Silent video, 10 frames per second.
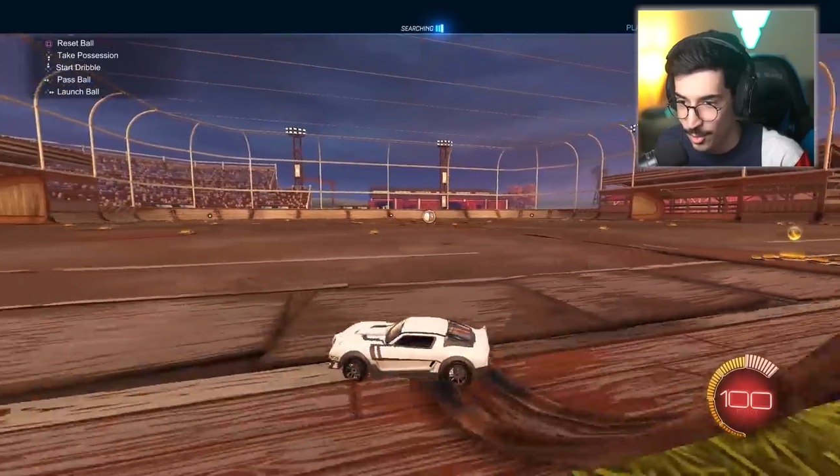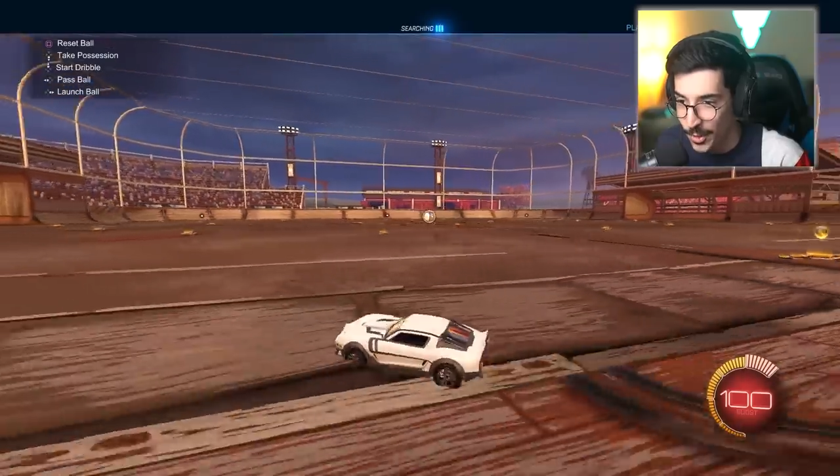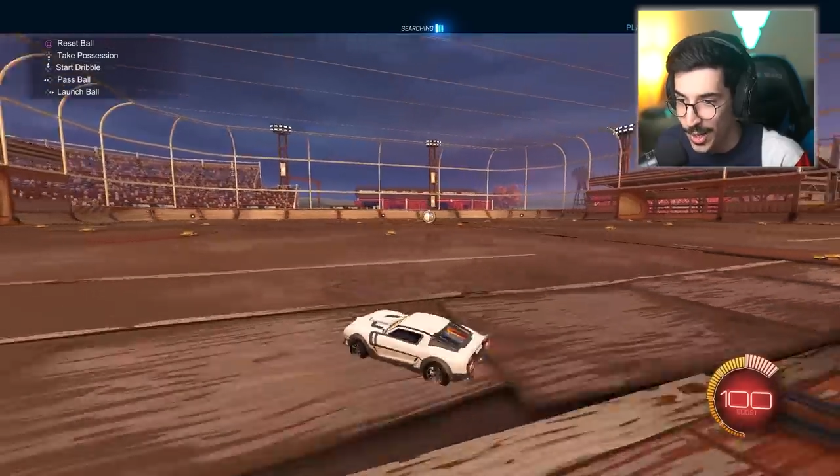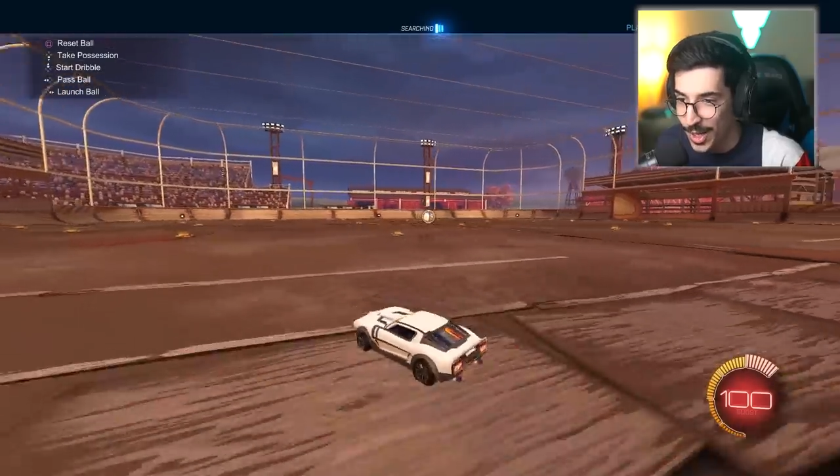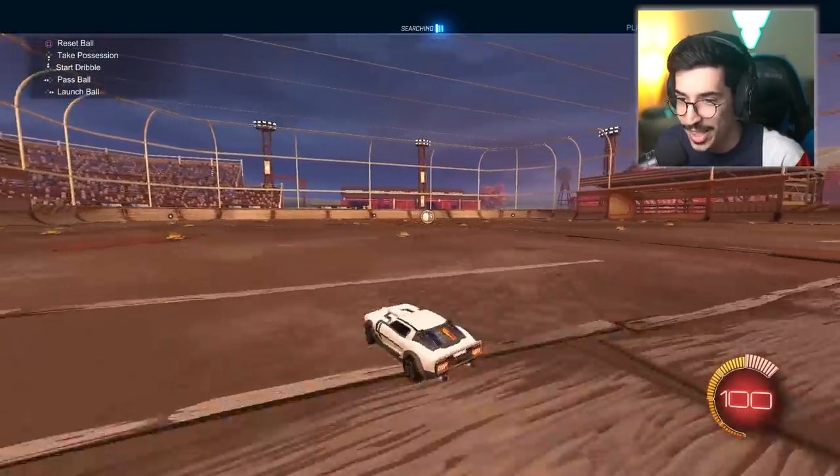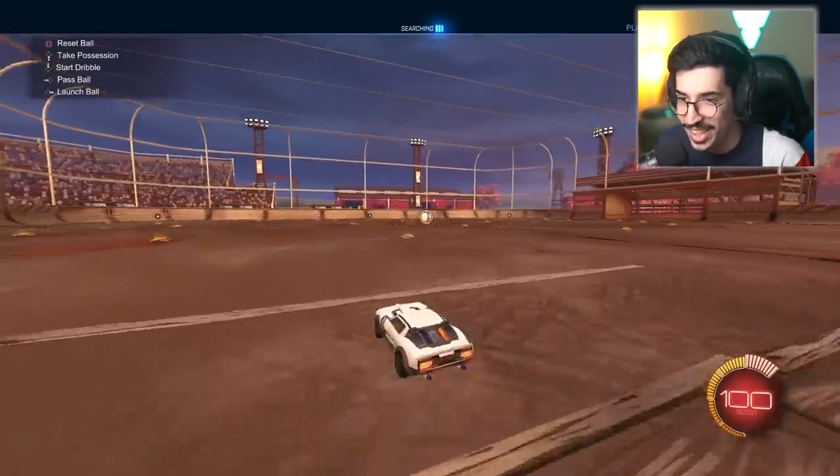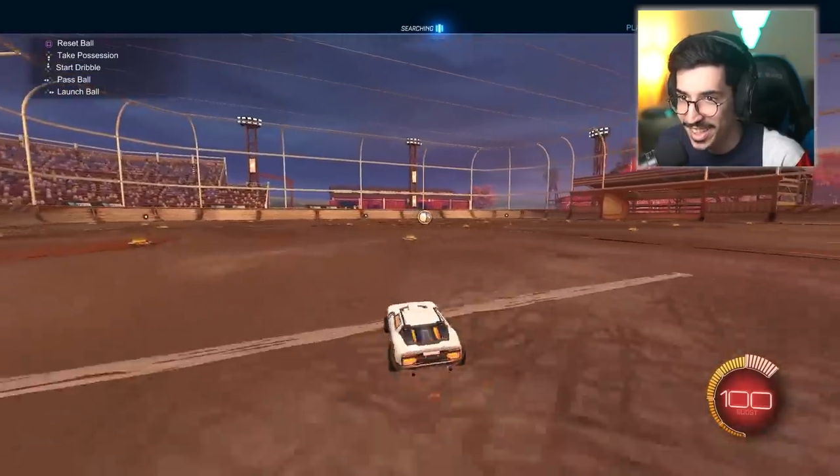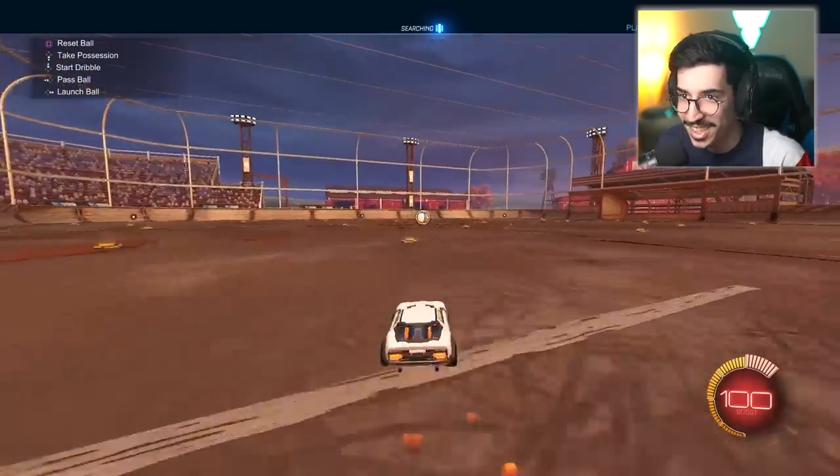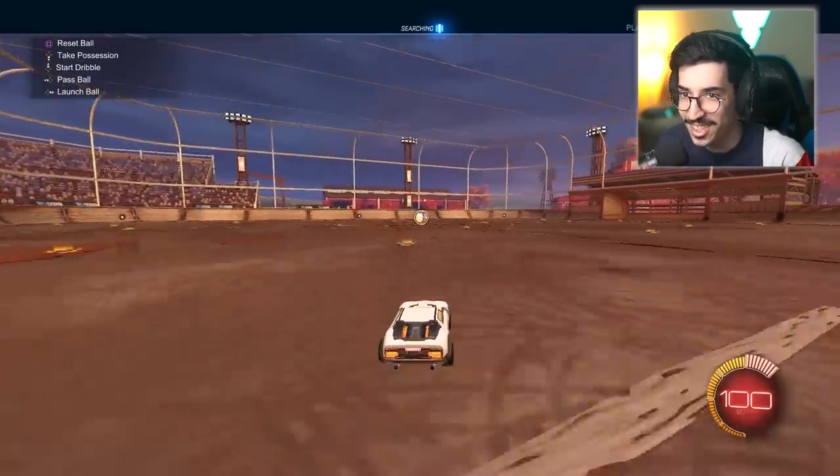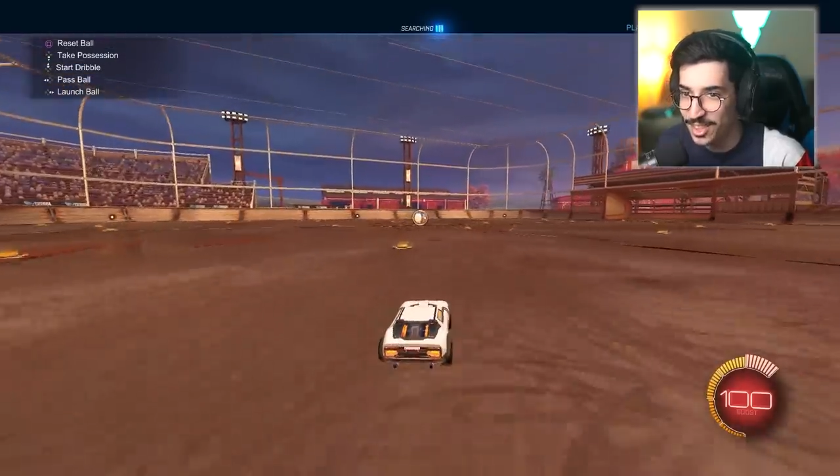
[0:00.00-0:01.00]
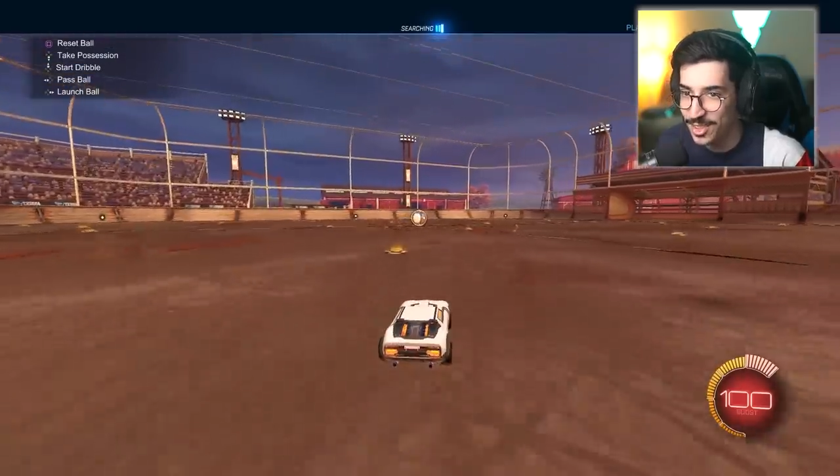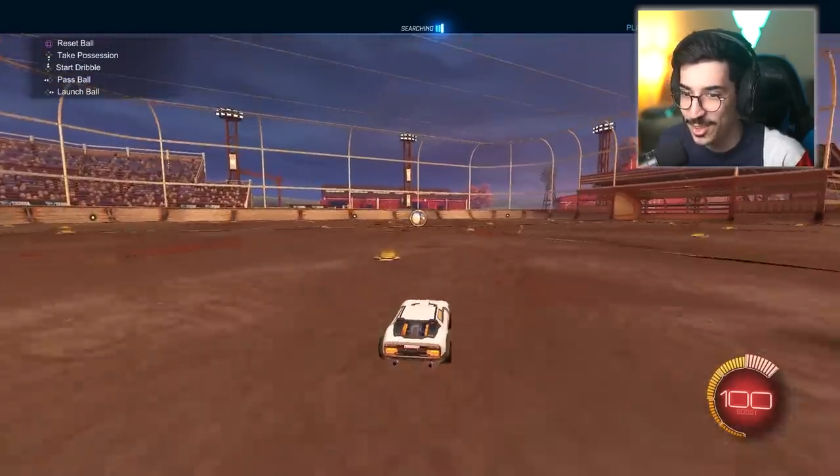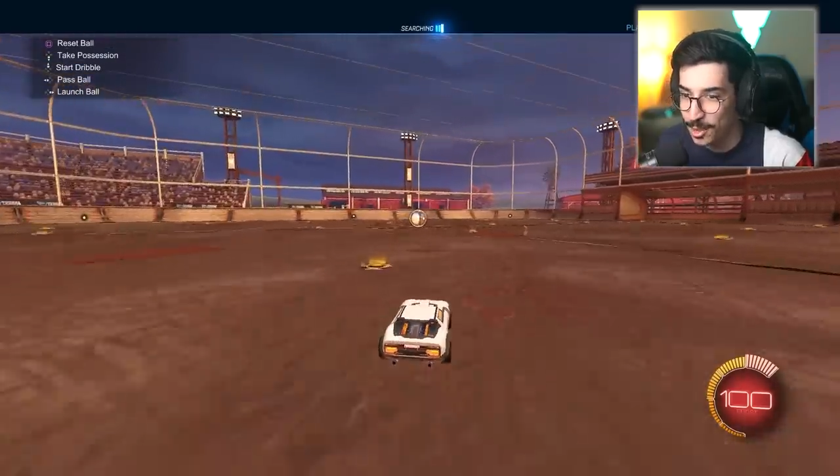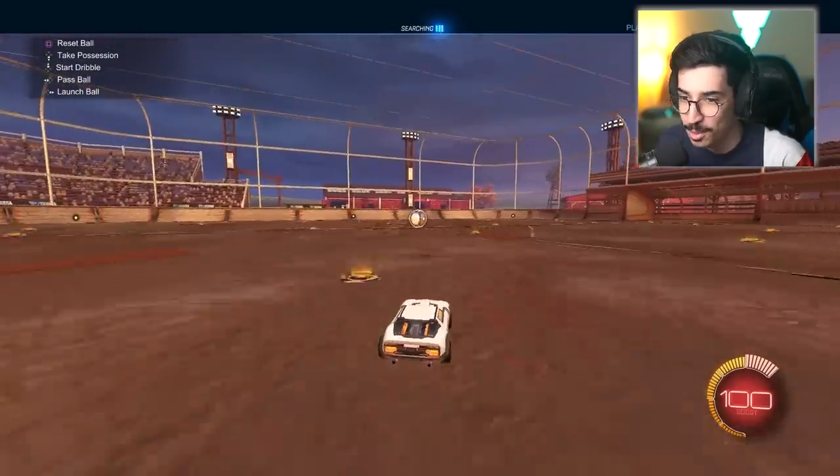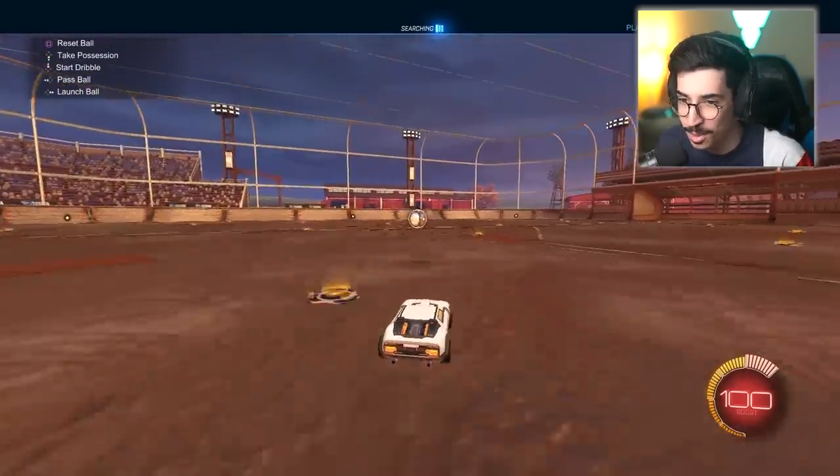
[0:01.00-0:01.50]
والله كنا صوت
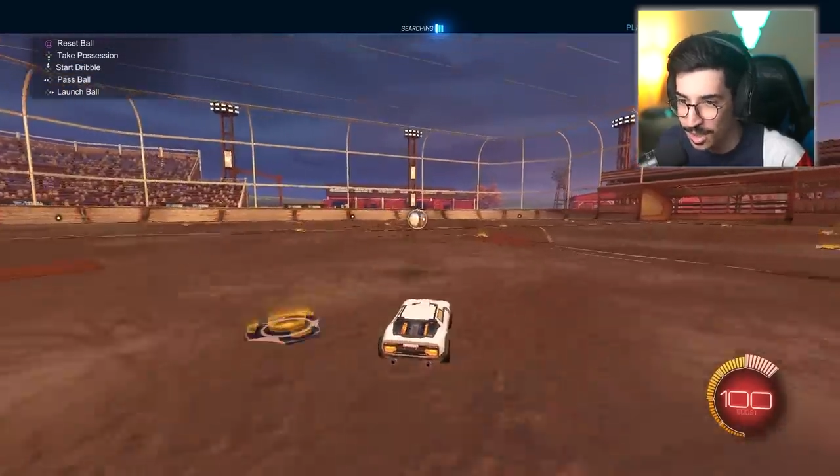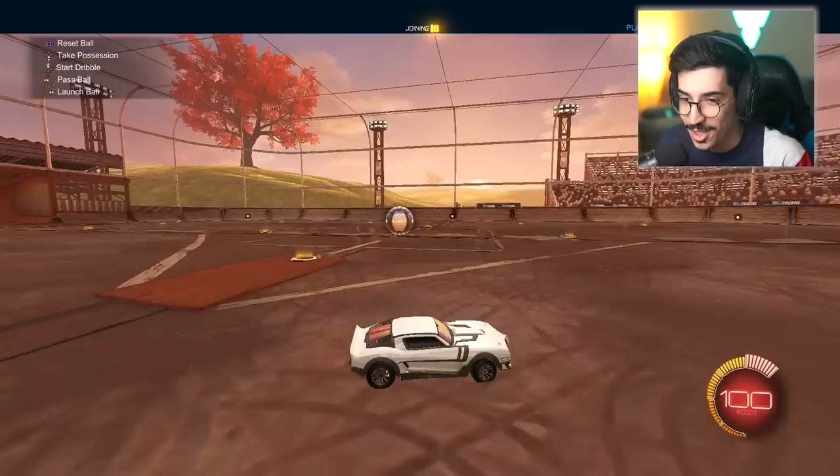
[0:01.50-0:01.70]
سوبر